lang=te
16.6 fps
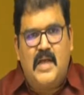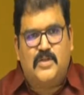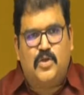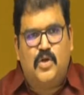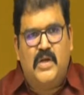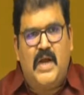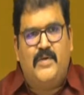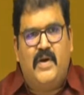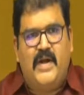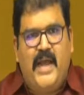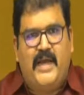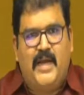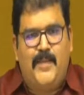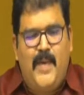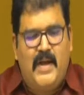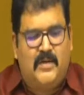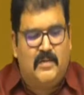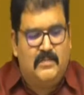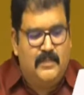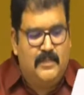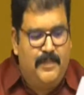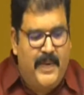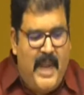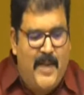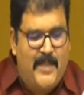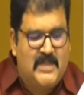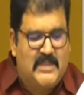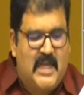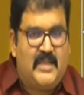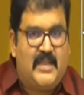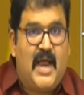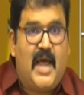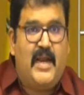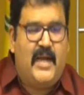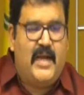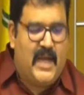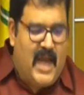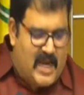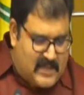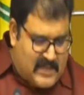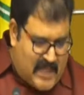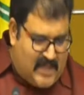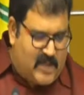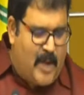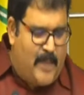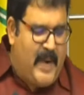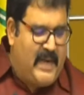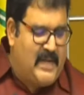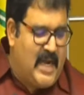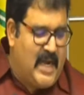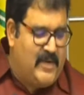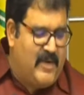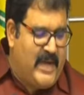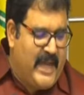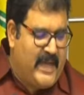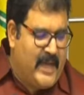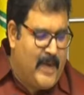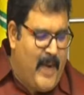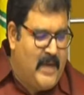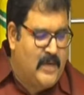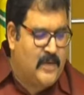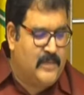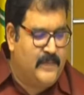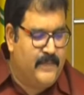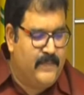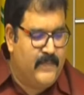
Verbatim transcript: రాసుకున్నటువంటి అగ్రిమెంటు ప్రేమచంద్రారెడ్డి గారు సంతకం పెట్టినటువంటి అగ్రిమెంటు